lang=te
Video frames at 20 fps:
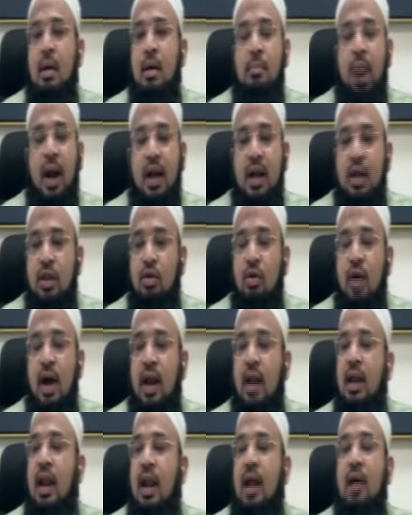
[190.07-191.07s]
పార్టీతో
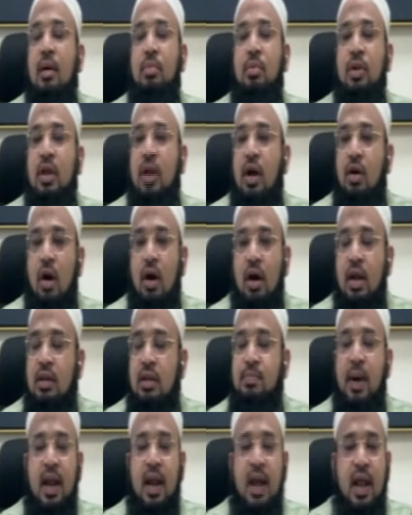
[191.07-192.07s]
కానీ లేకపోతే
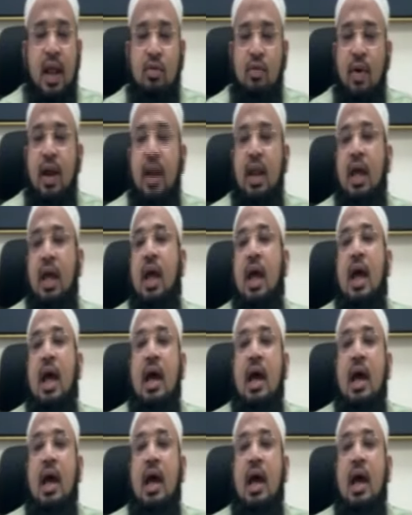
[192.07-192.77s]
కాంగ్రెస్ పార్టీ ఎటువంటి